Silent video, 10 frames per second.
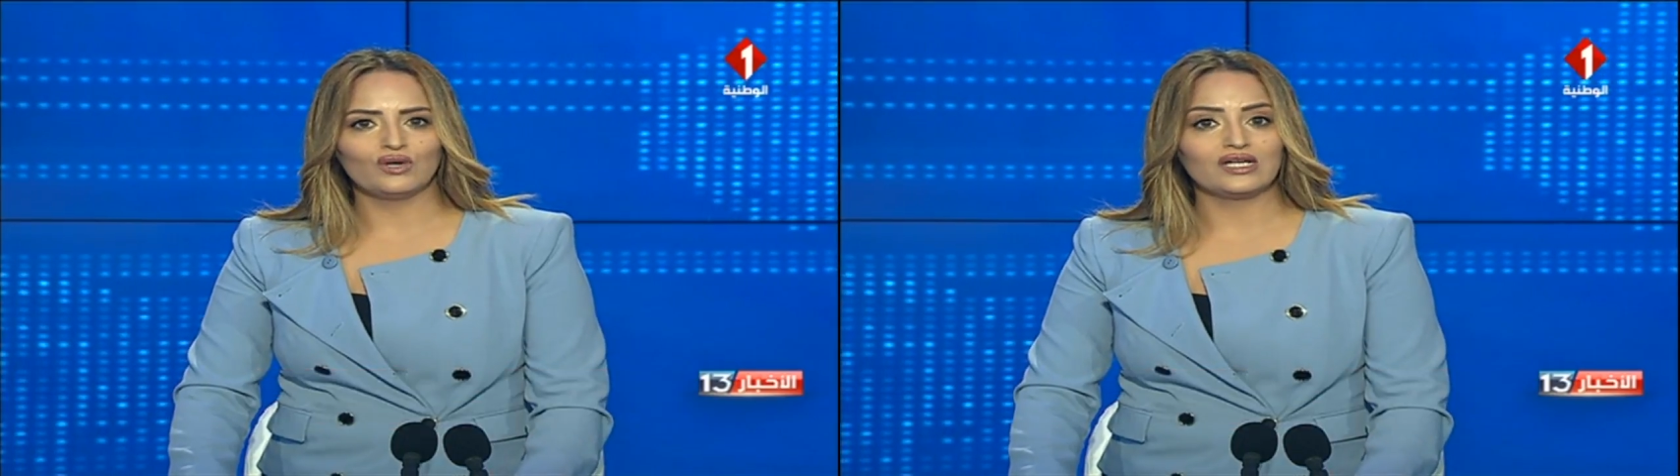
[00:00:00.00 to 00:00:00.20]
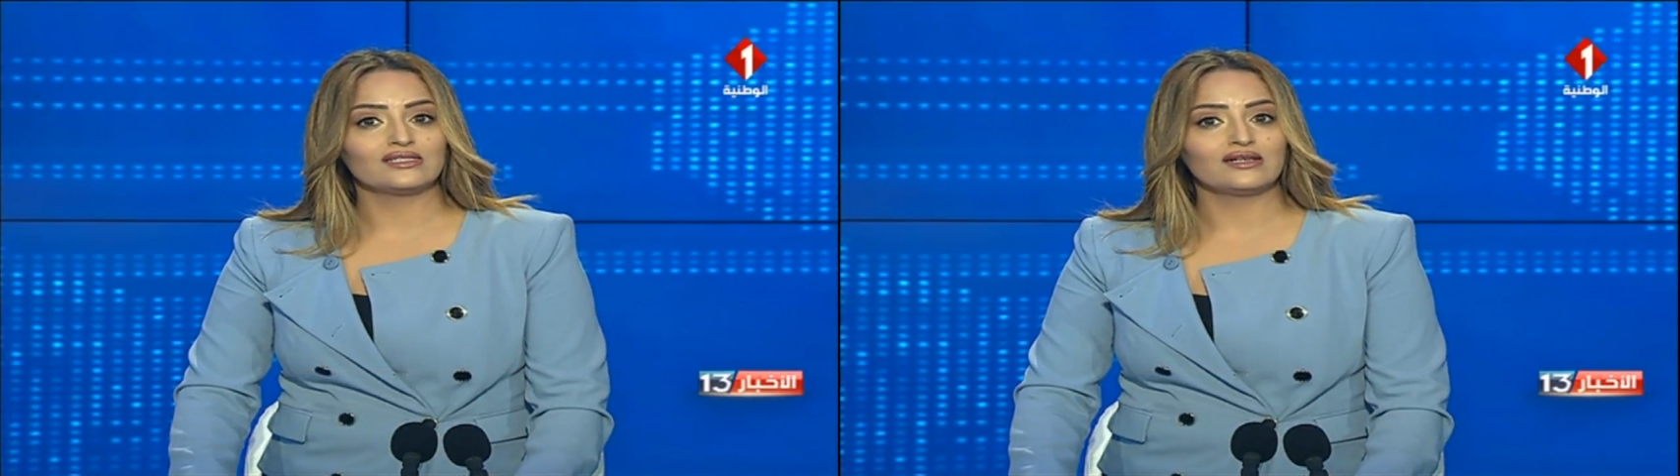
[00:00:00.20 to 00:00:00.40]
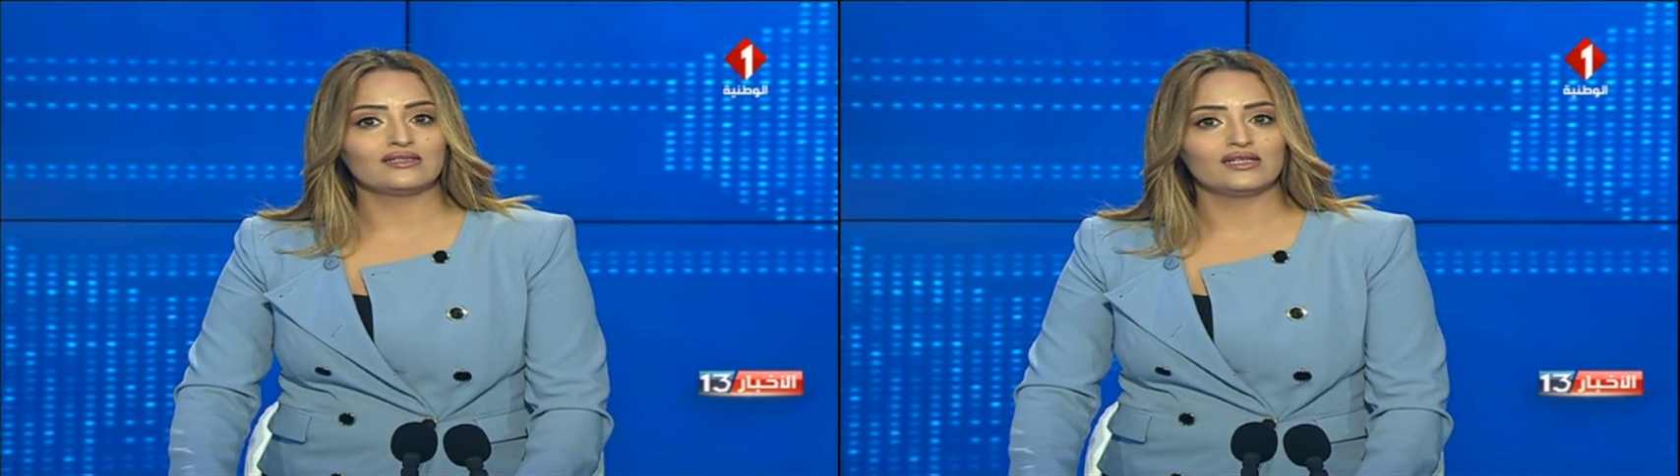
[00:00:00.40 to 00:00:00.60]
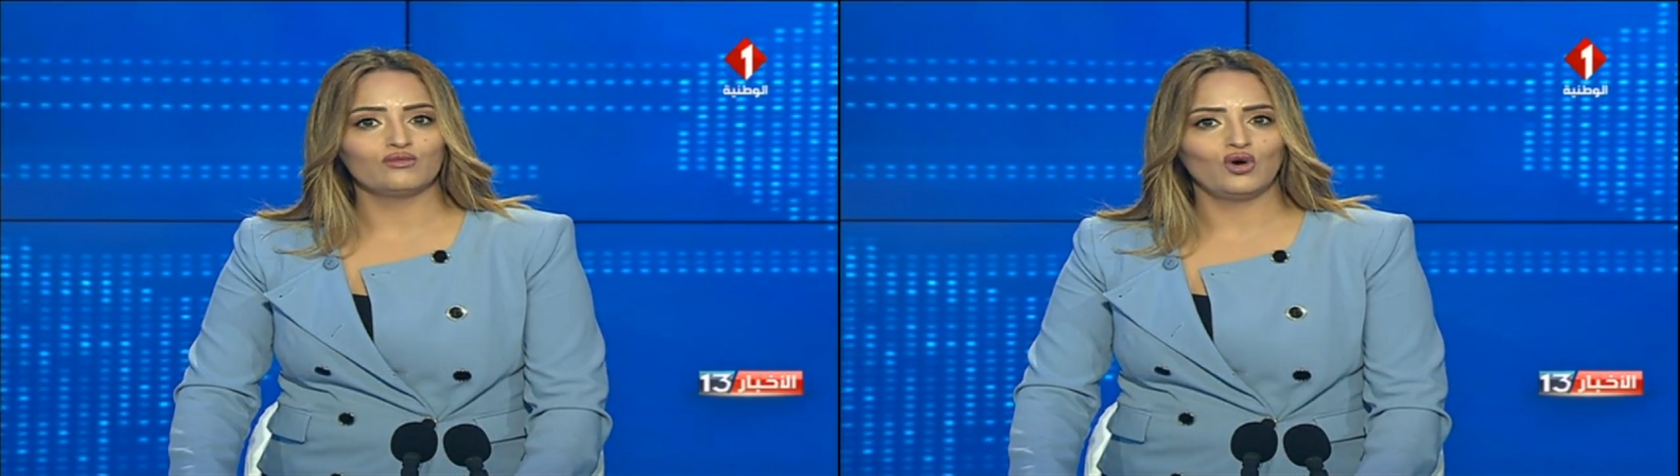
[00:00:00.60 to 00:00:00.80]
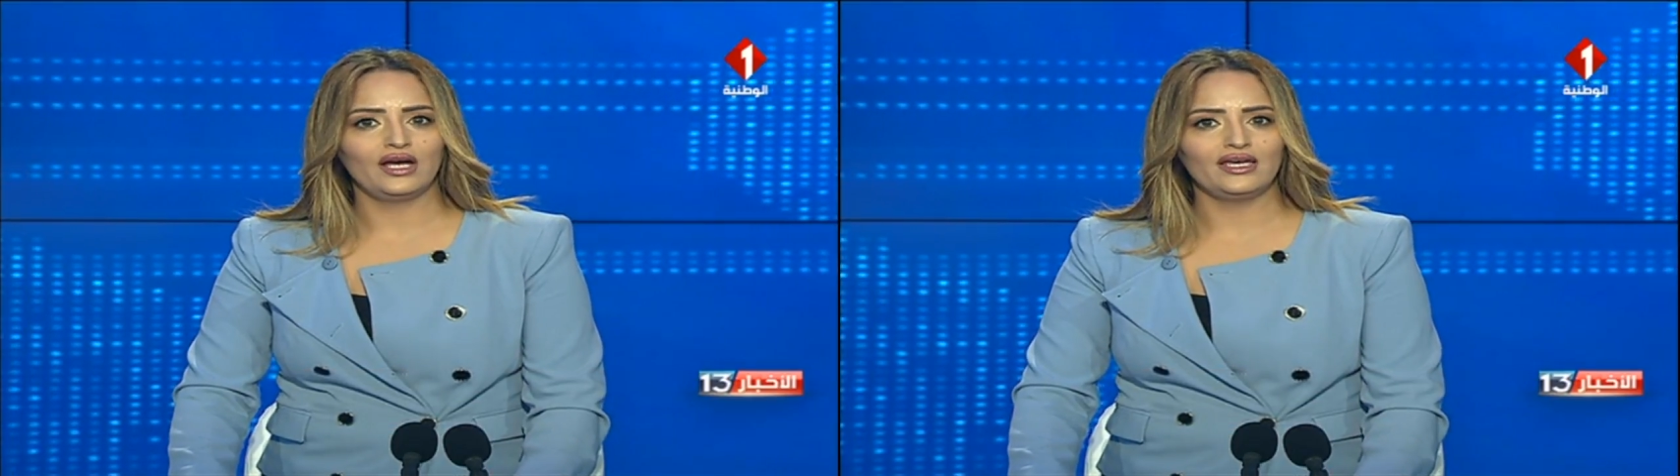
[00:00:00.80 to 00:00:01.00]
قسطرة
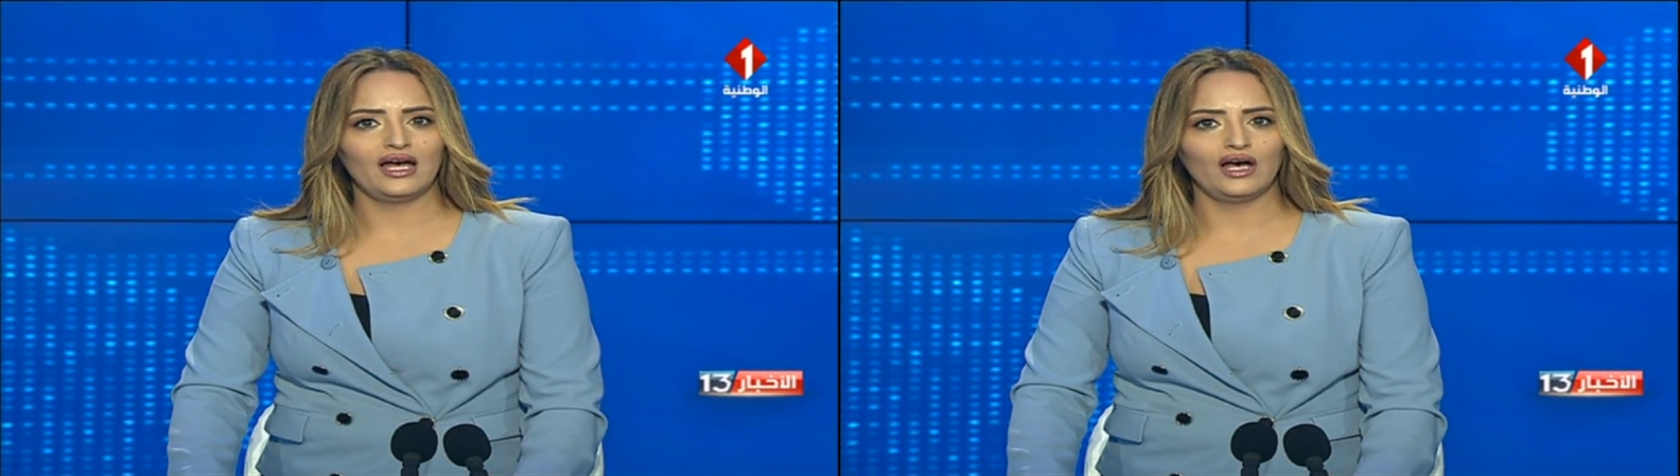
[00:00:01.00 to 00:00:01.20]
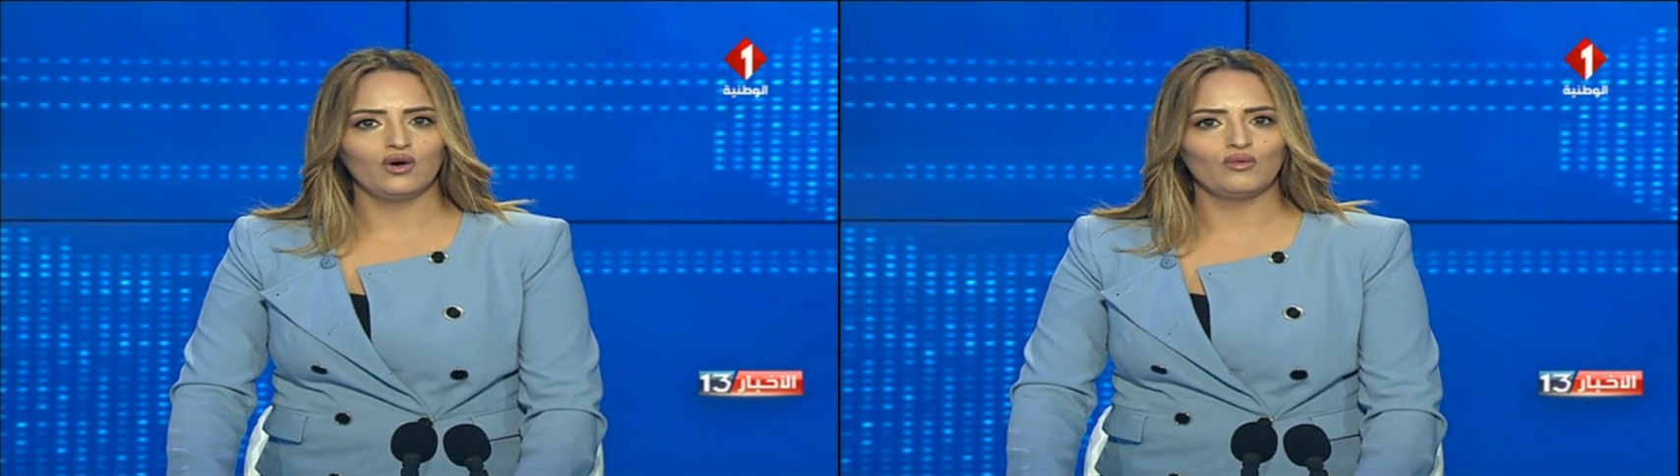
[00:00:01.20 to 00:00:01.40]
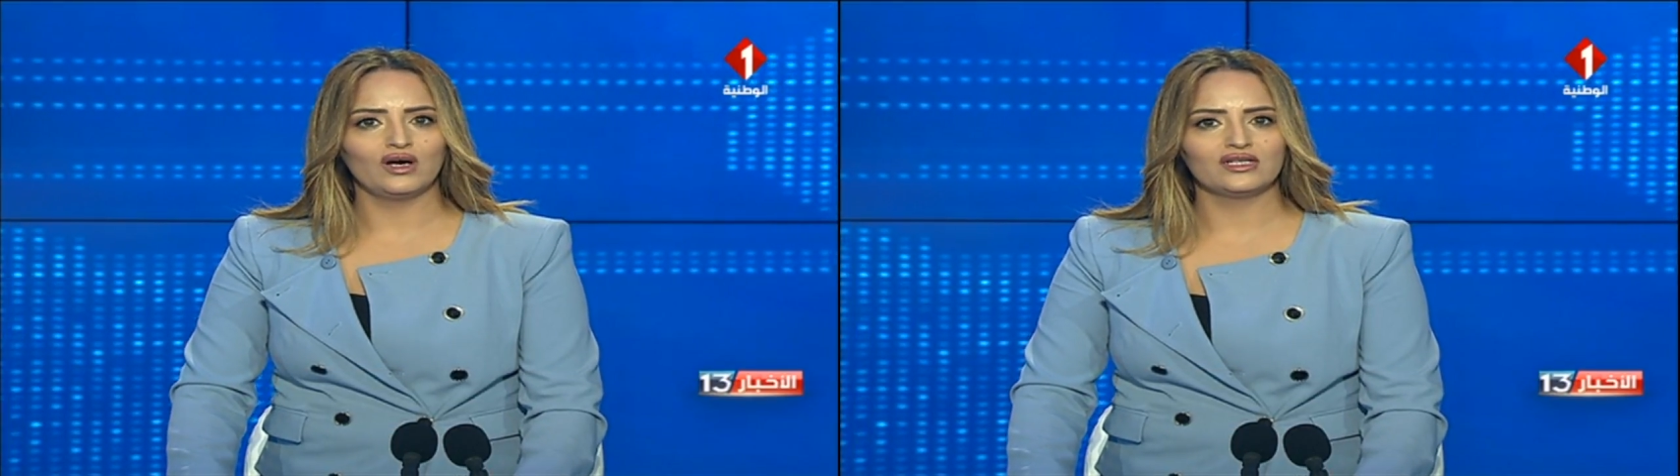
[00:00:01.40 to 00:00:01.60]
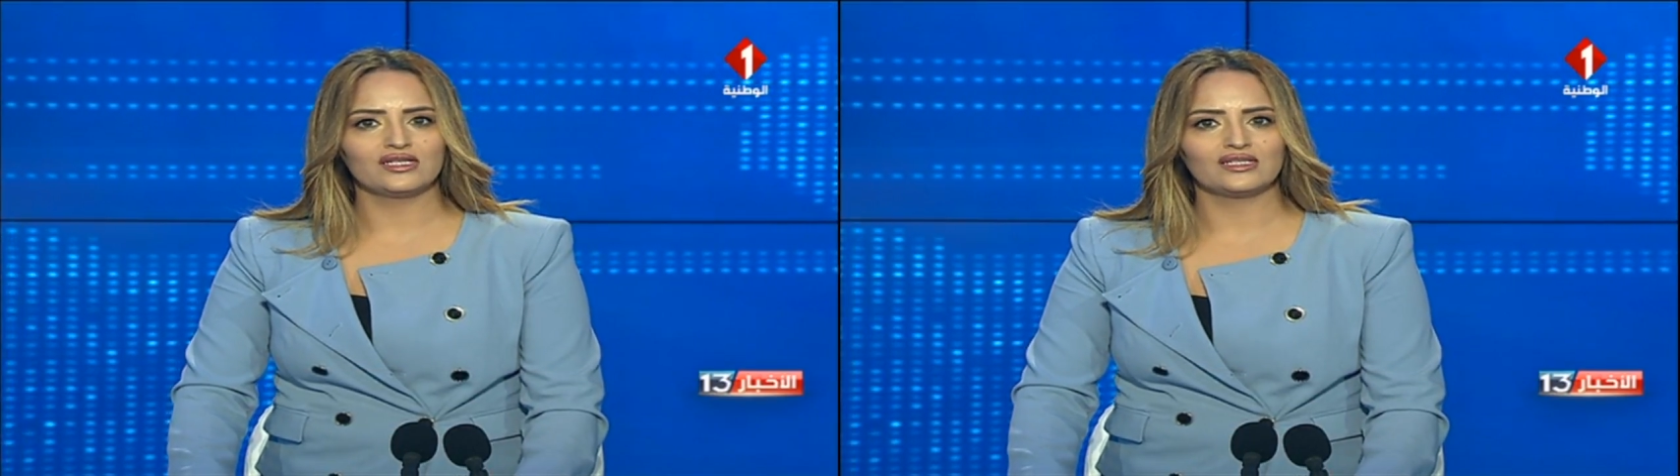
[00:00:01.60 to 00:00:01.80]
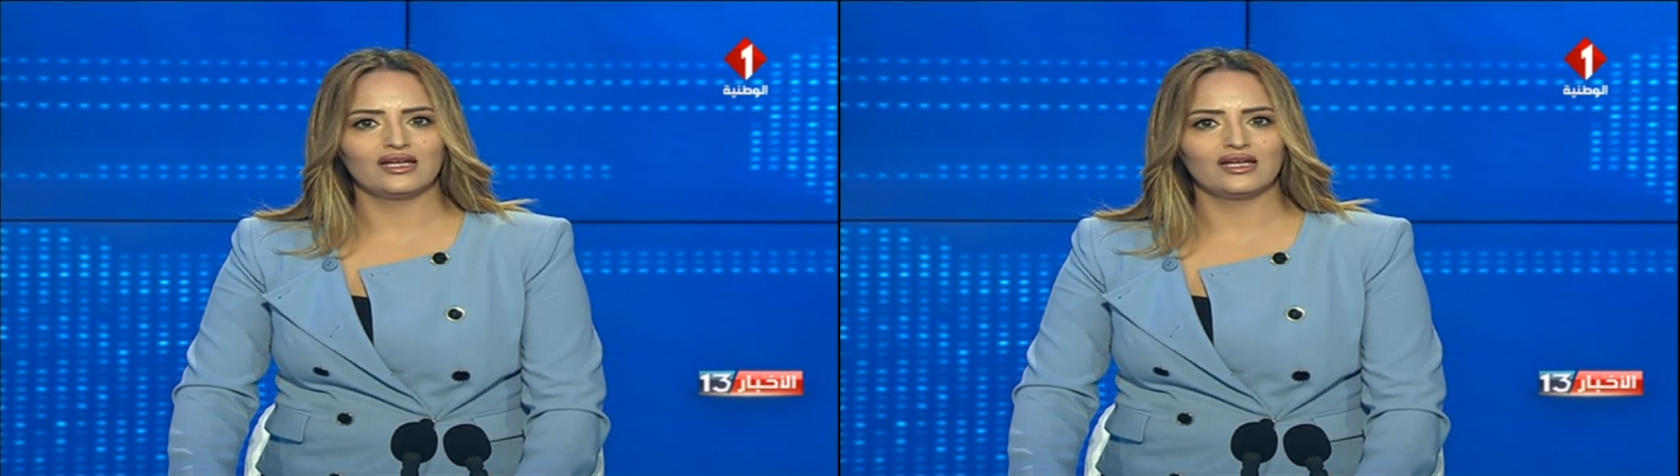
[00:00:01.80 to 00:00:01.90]
مهيئة ومخصصة